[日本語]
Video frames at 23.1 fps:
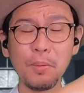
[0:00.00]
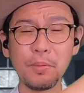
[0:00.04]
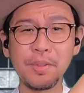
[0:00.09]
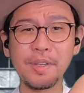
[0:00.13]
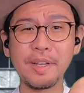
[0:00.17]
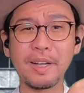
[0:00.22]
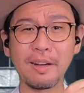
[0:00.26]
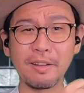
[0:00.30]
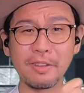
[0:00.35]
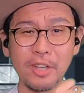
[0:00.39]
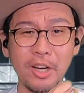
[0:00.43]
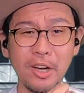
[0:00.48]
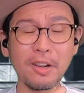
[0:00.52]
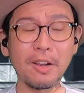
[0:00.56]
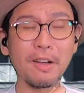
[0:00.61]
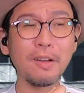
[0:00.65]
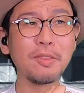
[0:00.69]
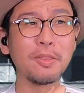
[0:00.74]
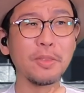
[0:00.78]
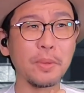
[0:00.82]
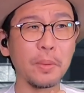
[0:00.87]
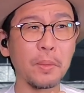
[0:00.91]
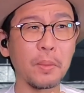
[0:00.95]
うにかな
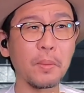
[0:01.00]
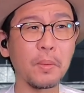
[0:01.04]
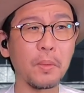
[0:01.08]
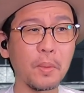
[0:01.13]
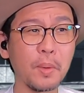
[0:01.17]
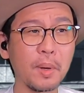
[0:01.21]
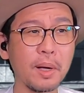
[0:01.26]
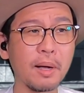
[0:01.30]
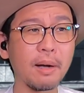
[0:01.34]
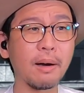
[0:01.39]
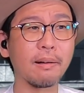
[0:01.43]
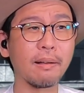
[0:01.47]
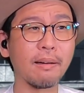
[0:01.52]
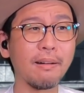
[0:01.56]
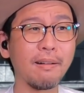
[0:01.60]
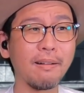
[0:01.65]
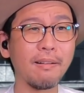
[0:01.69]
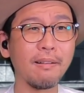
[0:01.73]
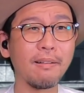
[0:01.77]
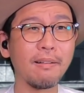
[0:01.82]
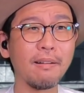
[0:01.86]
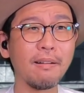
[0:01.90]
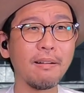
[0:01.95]
らんのこっか
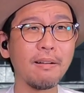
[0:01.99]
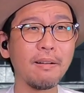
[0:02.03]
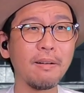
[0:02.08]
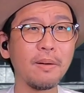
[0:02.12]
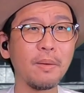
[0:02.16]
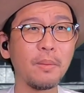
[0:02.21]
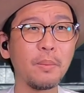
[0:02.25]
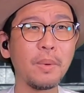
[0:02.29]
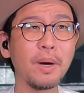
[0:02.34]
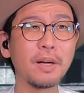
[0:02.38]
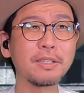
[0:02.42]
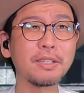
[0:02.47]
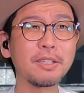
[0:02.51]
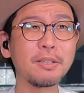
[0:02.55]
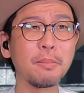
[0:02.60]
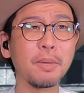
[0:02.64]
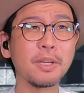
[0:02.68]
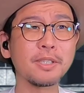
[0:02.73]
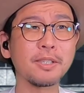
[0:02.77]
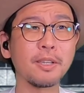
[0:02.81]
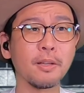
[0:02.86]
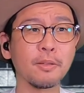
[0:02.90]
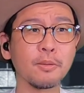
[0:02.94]
ら。キ
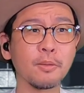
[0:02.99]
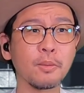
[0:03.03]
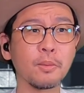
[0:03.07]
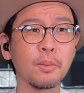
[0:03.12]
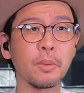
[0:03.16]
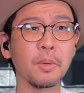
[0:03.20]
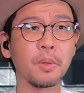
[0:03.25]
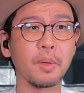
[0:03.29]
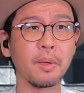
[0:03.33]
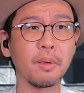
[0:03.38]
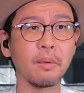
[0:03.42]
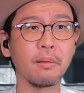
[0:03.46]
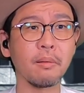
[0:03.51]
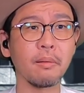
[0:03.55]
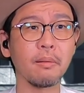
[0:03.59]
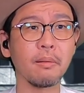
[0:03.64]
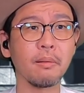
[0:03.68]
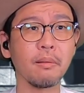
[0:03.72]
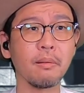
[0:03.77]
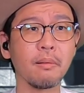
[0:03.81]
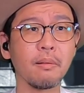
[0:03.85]
間さんとい